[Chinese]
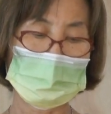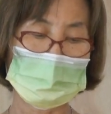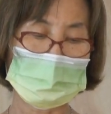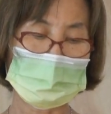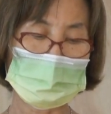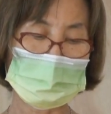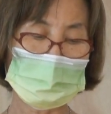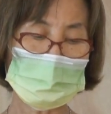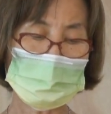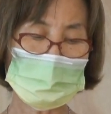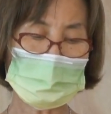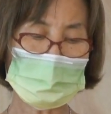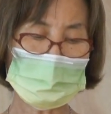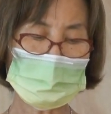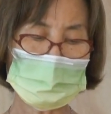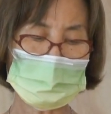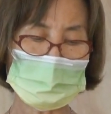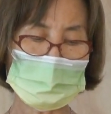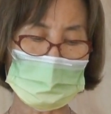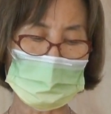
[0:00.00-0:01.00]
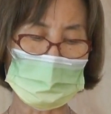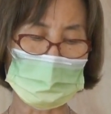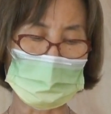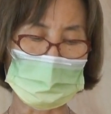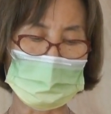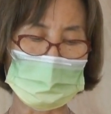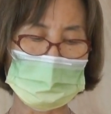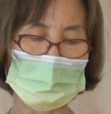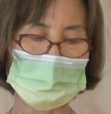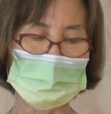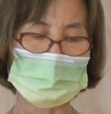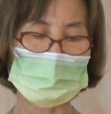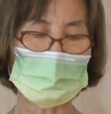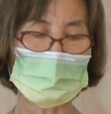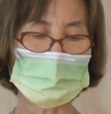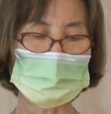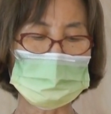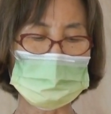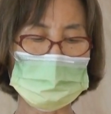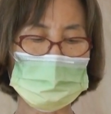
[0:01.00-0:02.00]
你一伸手，
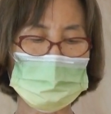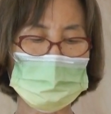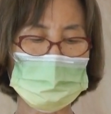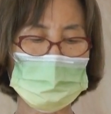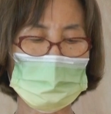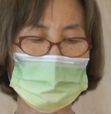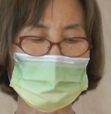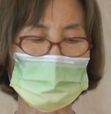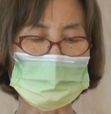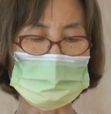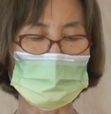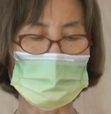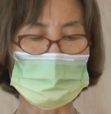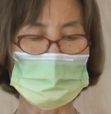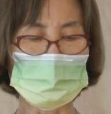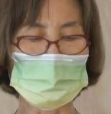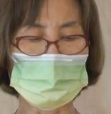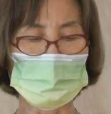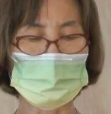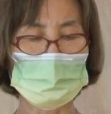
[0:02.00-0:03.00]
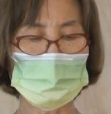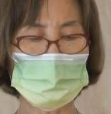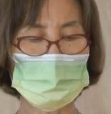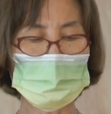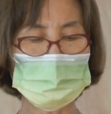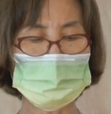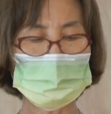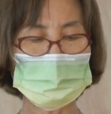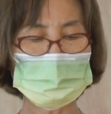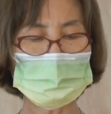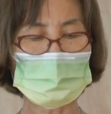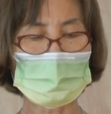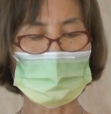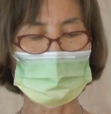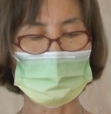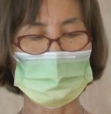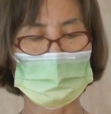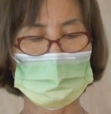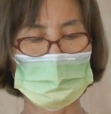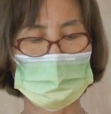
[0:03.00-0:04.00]
大地就把它们吞下。